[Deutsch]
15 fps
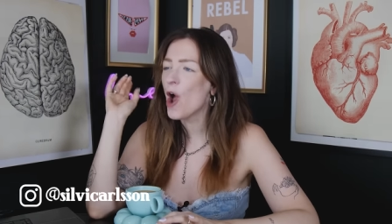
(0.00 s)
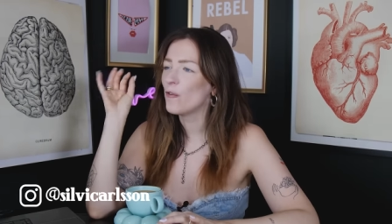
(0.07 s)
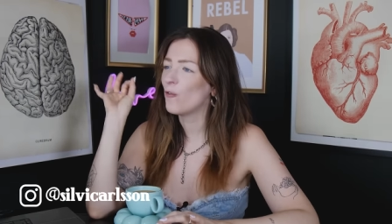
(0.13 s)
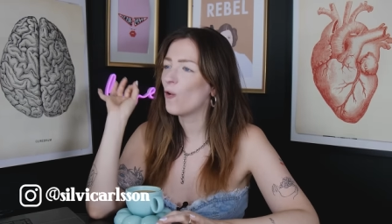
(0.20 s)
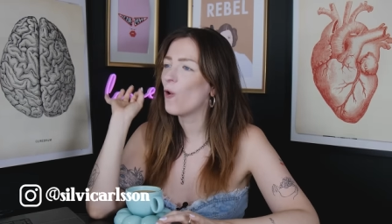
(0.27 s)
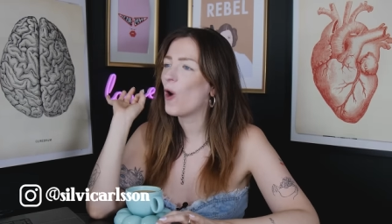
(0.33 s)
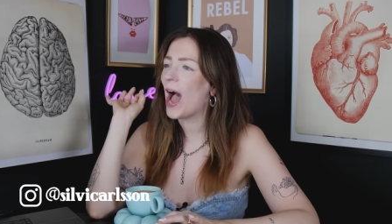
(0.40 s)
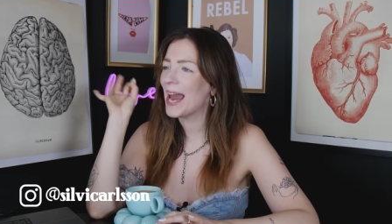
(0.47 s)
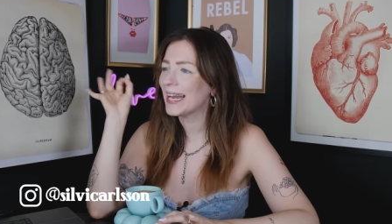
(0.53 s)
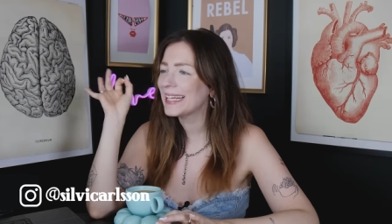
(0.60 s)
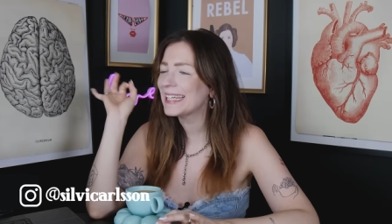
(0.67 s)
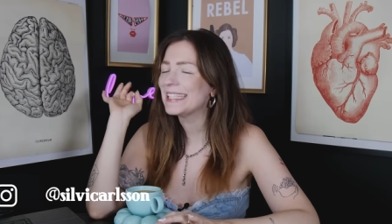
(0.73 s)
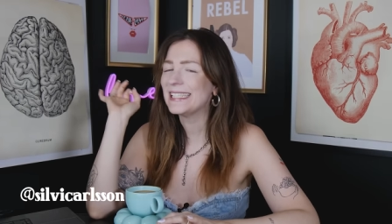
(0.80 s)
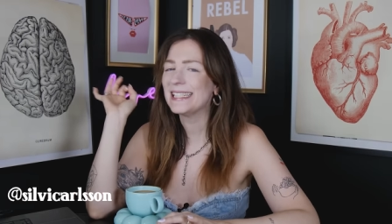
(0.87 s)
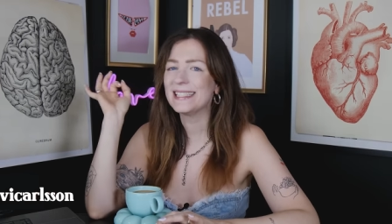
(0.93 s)
wo
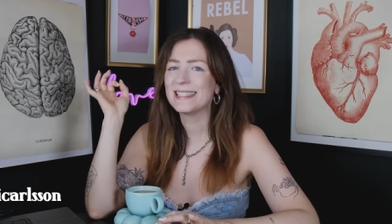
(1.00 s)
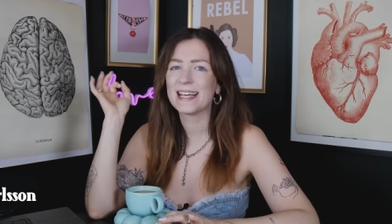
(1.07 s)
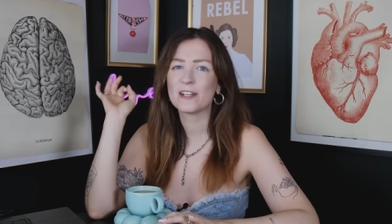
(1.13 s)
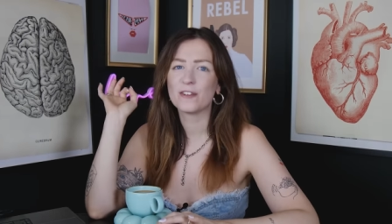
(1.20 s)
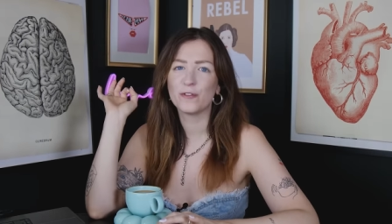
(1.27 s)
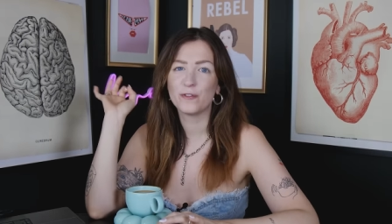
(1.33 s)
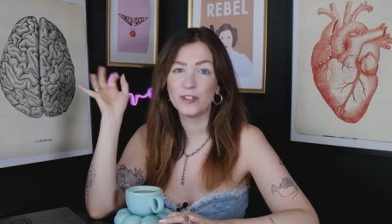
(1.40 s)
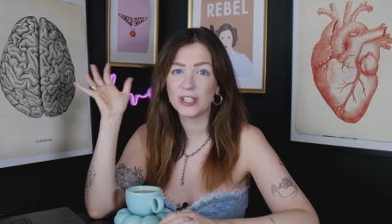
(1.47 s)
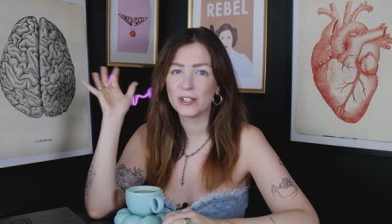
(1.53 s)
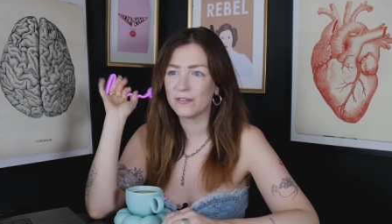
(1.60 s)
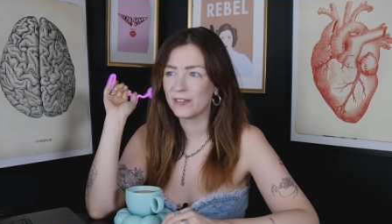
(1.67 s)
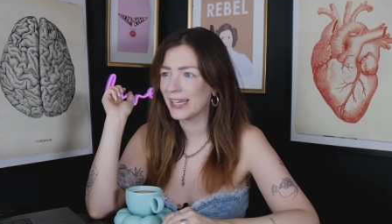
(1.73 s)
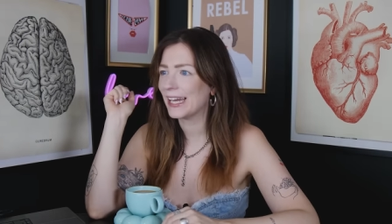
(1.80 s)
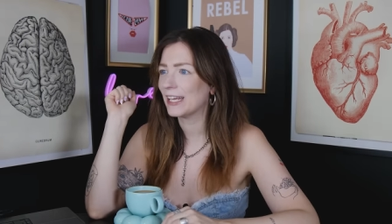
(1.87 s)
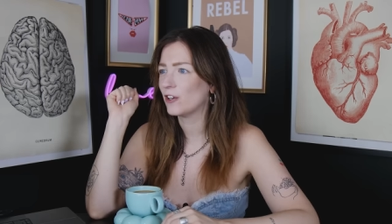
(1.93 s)
angeteasert wird,
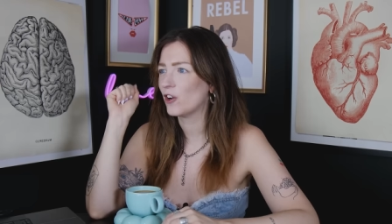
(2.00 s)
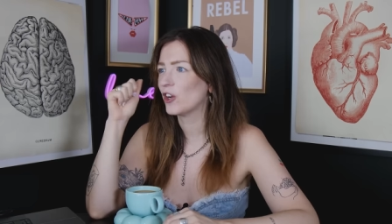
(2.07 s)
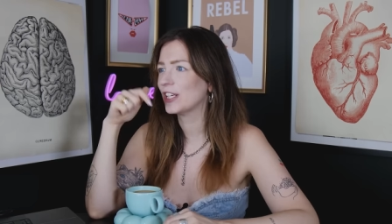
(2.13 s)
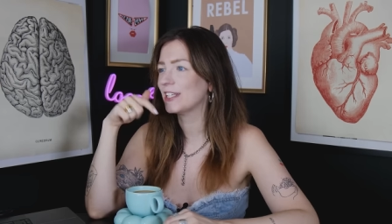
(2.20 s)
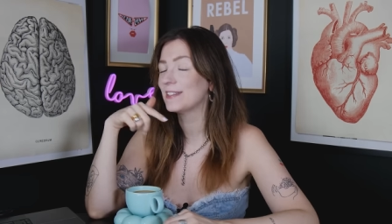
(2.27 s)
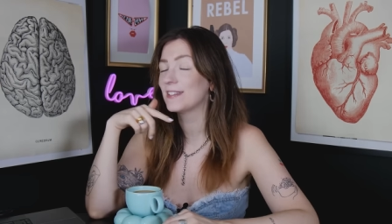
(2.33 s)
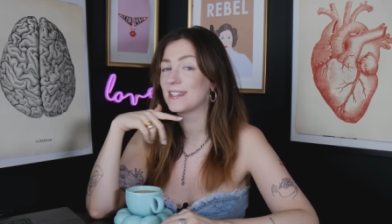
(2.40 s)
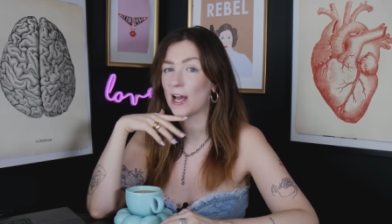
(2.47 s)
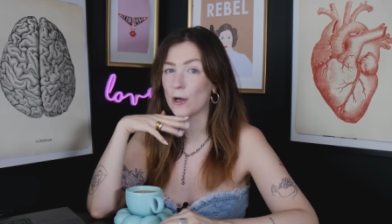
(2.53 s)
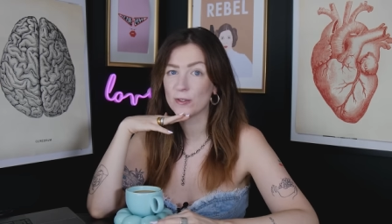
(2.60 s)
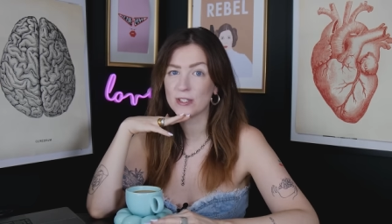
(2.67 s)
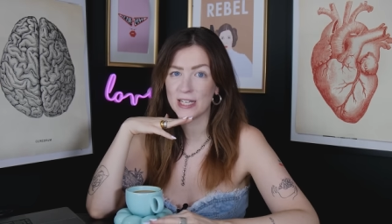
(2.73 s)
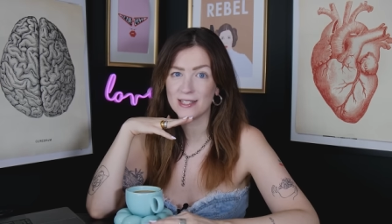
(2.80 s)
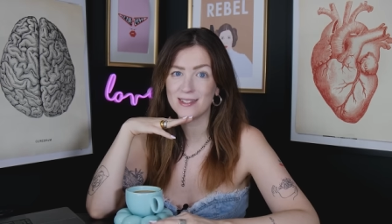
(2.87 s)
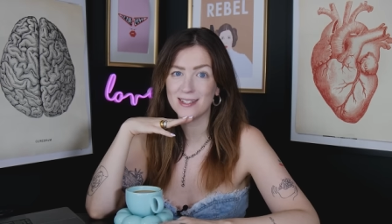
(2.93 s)
wer noch in dieses
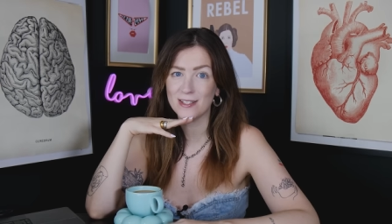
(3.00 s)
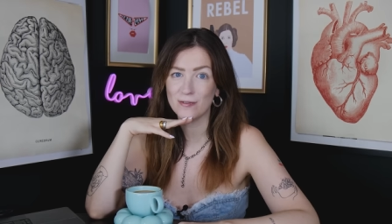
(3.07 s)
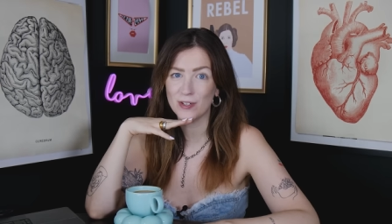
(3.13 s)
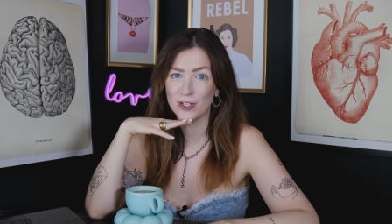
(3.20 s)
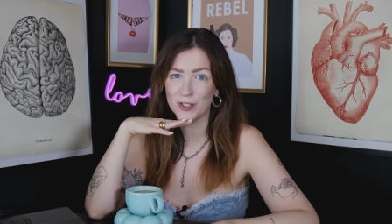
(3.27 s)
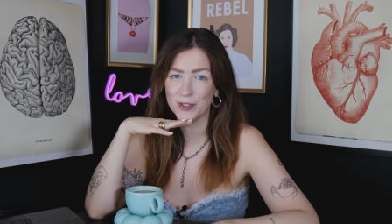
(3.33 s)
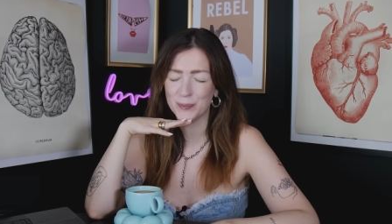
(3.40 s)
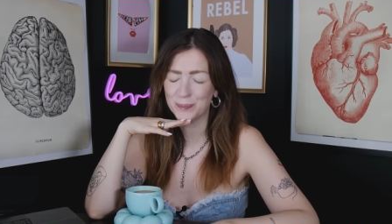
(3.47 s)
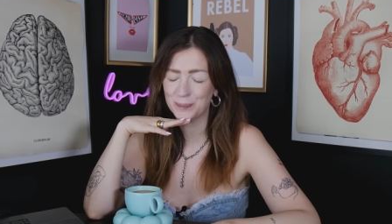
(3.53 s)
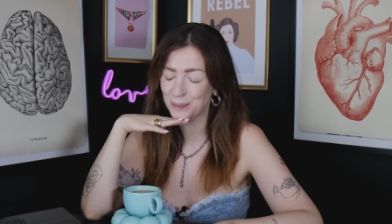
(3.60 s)
Haus einziehen wird.